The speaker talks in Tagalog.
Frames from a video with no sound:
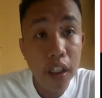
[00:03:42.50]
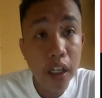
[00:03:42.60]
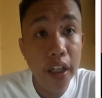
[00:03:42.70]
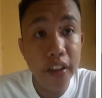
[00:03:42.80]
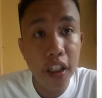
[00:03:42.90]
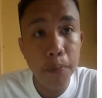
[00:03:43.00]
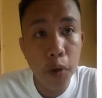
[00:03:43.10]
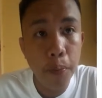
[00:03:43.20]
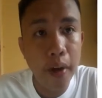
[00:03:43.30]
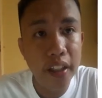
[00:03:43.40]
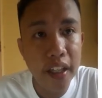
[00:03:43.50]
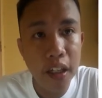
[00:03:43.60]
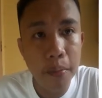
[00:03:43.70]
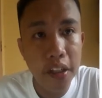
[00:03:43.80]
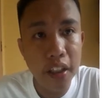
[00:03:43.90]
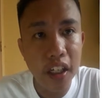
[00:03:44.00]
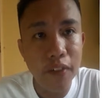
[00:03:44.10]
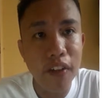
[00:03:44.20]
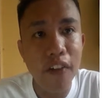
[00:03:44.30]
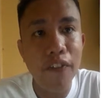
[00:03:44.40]
hindi po pwedeng gamitin
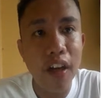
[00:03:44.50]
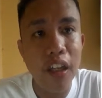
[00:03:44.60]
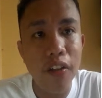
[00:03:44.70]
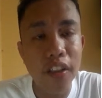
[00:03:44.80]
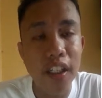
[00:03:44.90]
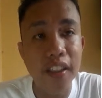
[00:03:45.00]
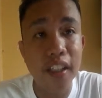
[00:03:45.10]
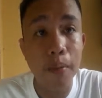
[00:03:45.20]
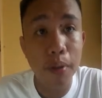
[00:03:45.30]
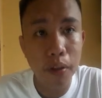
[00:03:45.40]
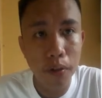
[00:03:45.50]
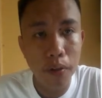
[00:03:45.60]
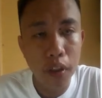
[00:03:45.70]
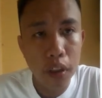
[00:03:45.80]
ang mga value na sinasabi ko.